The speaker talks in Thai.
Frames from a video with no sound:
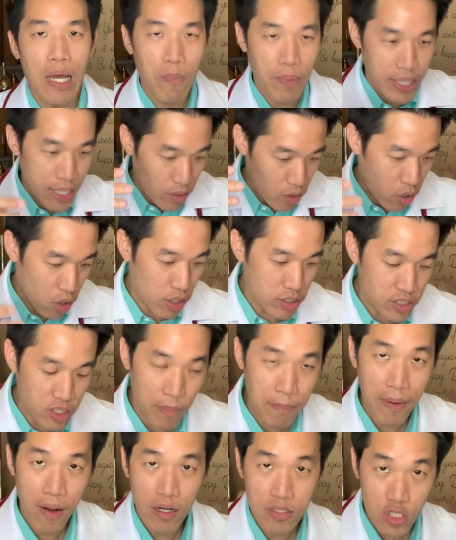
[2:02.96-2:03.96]
แต่วันนี้ขอ
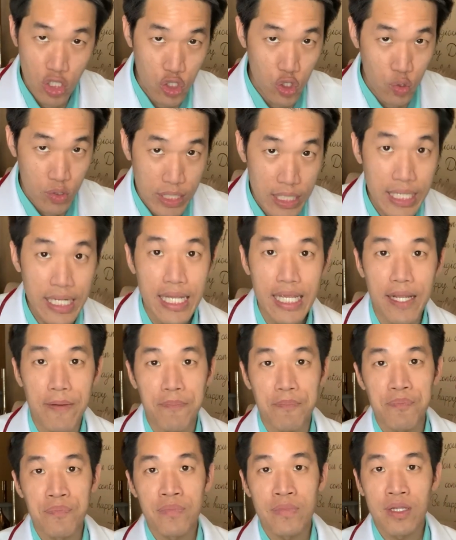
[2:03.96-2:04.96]
จำเพาะตรงที่นี่
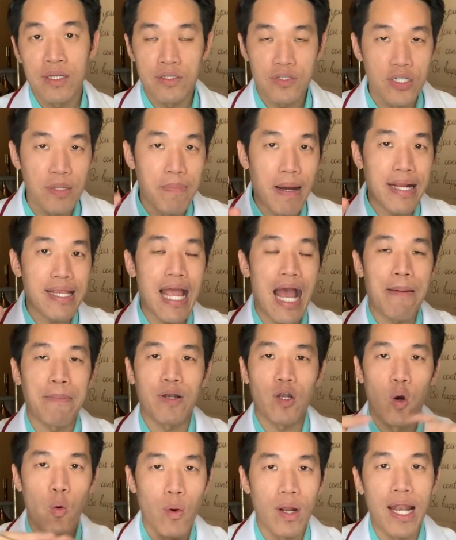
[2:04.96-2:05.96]
คือบางอย่าง
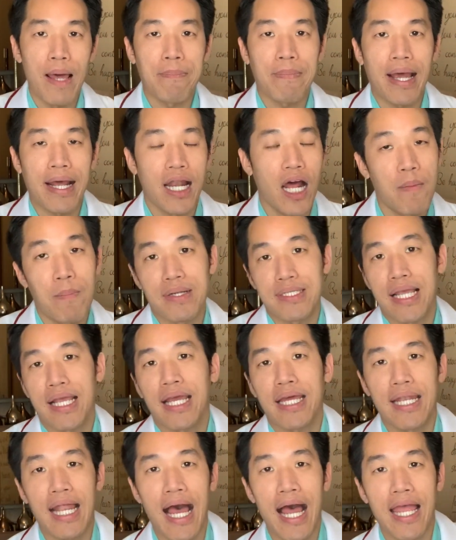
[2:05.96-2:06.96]
มันโอเวอร์แลปกันเอามาใช้
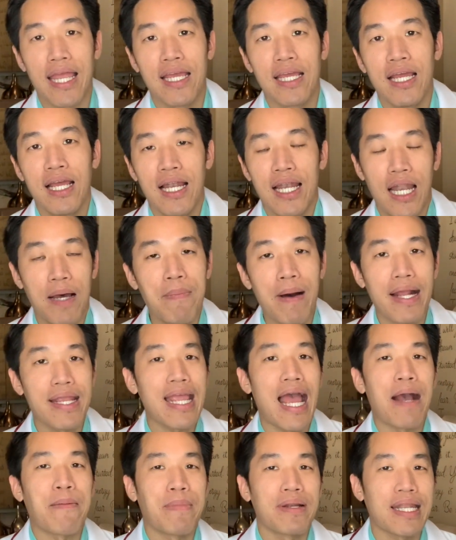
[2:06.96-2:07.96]
กันได้และบาง
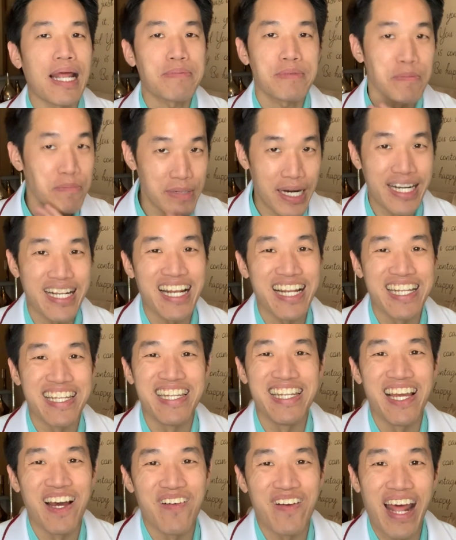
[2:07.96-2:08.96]
อย่างมันแทบจะเหมือนกันเลย
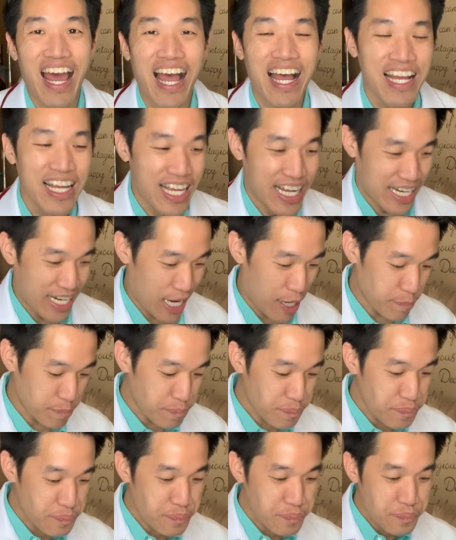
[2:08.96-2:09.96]
ทีเดียวนะครับ
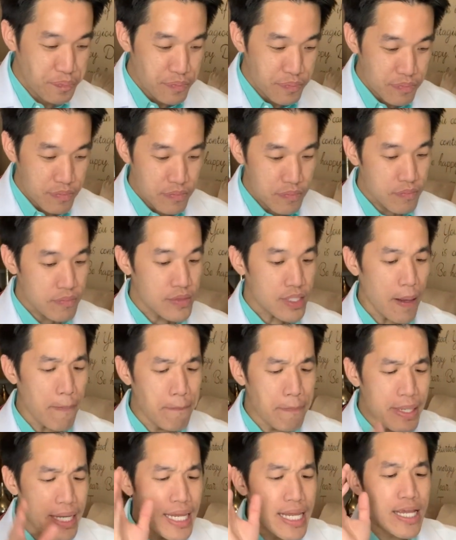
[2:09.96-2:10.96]

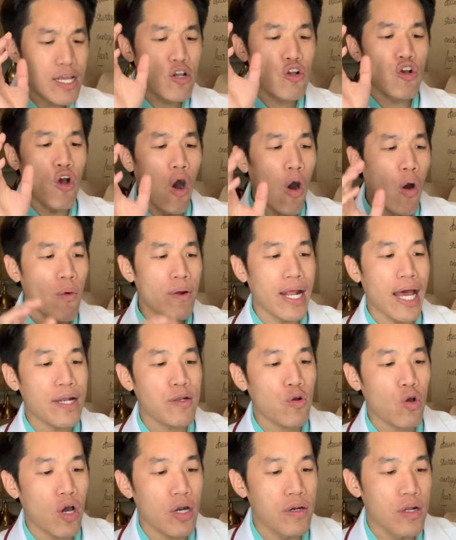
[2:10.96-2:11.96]
มีโกนะฮะ
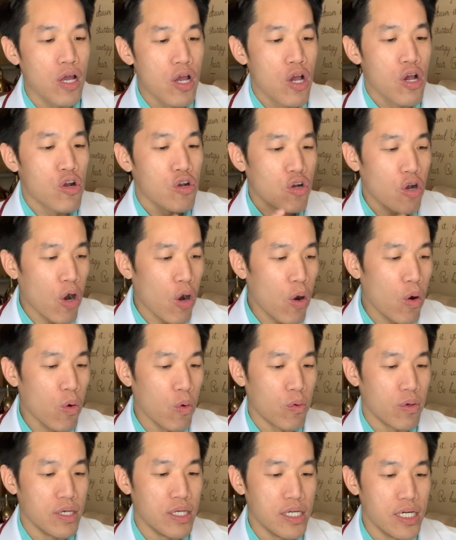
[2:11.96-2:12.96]
ทุกคนโก
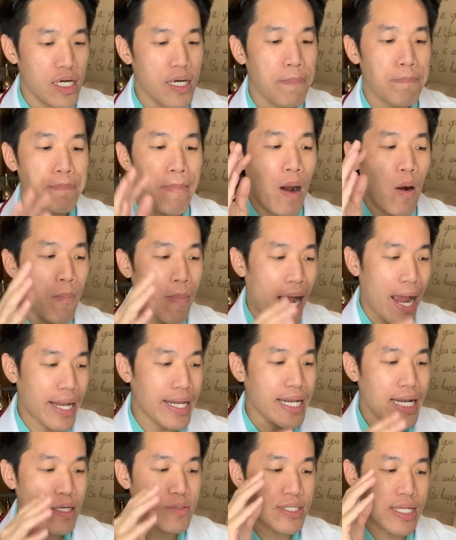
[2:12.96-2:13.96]
หรือเป้าหมาย
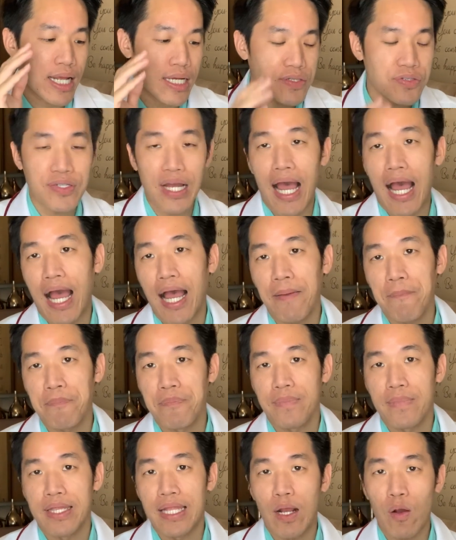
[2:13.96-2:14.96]
ที่เราจะรักษา
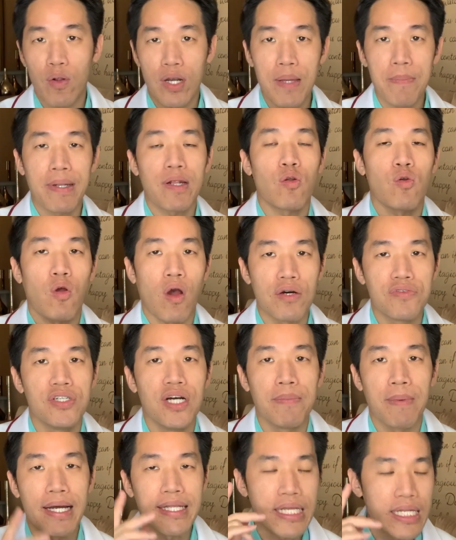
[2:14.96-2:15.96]
ในคนที่เป็นกระดูกคอ
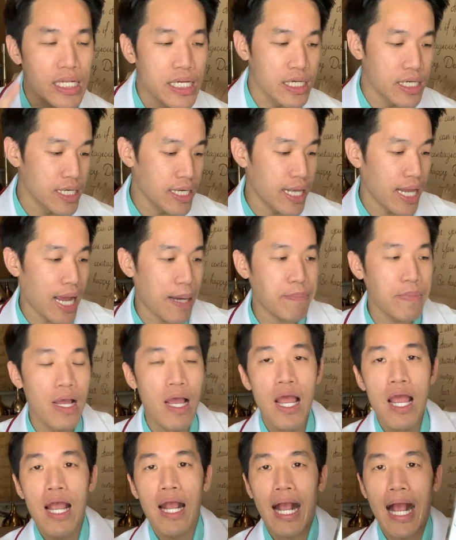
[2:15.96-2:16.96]
เสื่อมอันที่1คืออะไรครับ
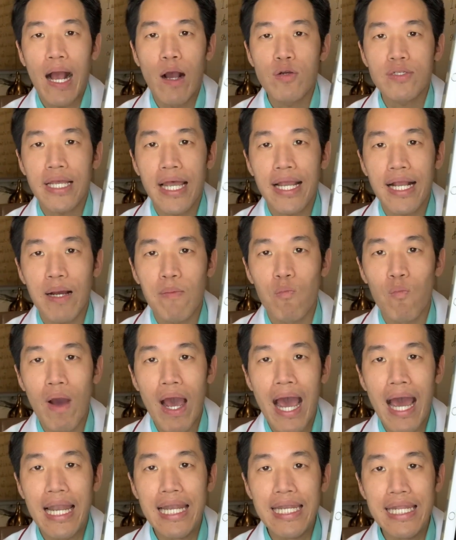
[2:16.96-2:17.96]
เขาใช้คำ
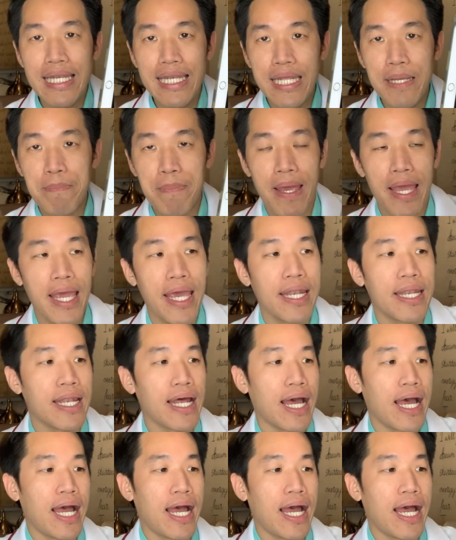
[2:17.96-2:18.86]
ว่า relief pain